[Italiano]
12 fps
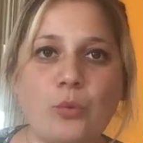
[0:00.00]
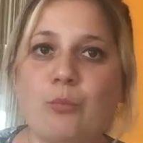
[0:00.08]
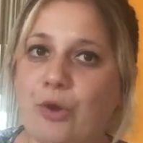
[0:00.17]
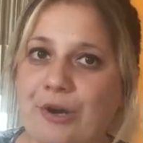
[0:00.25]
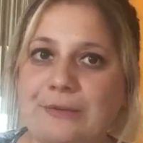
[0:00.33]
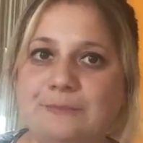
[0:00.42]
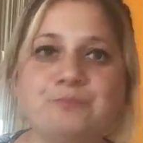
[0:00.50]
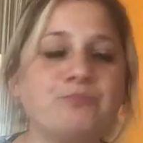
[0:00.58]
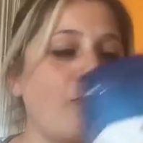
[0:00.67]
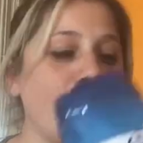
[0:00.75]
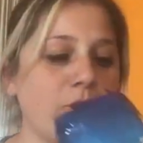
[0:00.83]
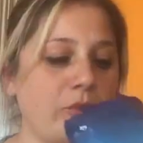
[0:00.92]
buone
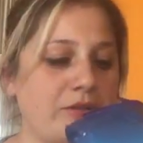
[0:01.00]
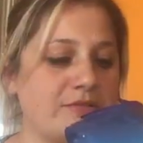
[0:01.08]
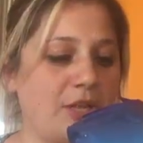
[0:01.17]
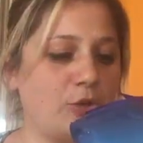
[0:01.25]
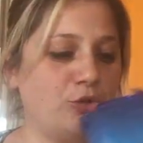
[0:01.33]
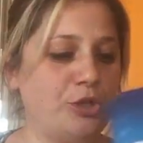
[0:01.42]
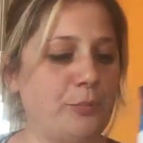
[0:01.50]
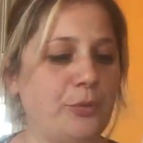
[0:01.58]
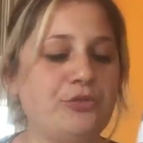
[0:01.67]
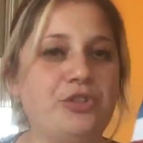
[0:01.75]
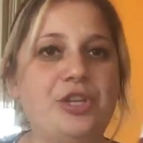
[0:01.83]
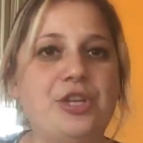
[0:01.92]
sono
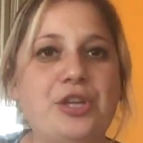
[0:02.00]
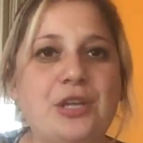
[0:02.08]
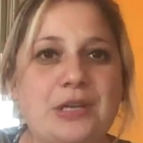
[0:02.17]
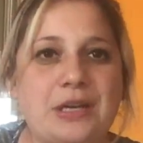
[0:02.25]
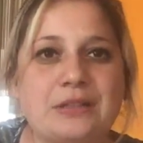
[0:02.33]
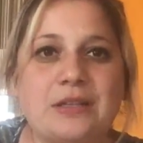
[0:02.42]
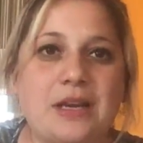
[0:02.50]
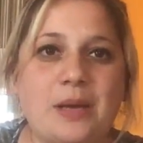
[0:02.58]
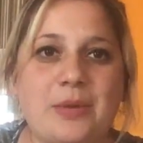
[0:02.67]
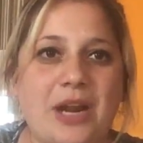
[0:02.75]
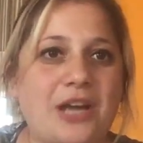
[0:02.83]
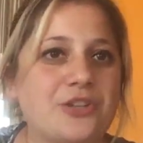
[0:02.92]
tipo di carne alla
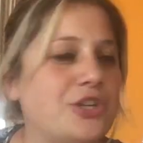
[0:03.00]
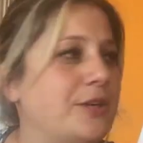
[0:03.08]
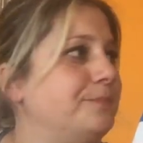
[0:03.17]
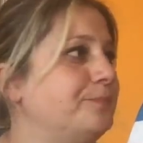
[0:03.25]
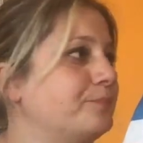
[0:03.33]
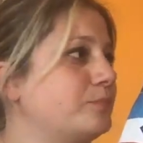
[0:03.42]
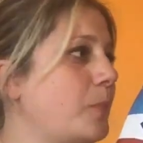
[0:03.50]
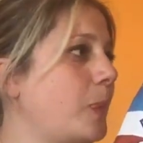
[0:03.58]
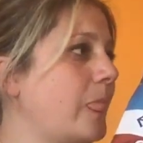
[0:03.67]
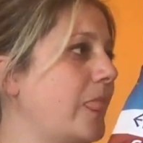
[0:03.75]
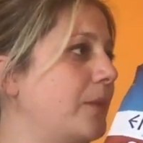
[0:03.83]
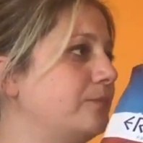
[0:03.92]
brace
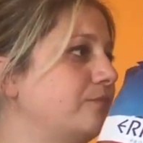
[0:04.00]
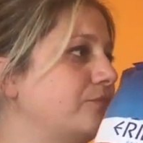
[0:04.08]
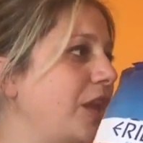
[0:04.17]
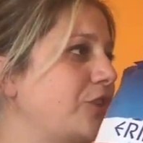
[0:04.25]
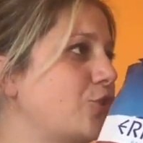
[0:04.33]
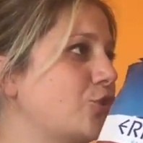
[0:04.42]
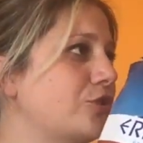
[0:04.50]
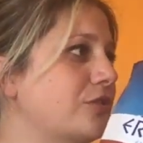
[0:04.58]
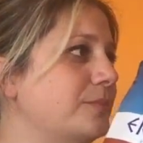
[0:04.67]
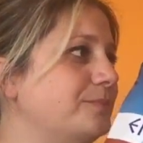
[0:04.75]
nachos nachos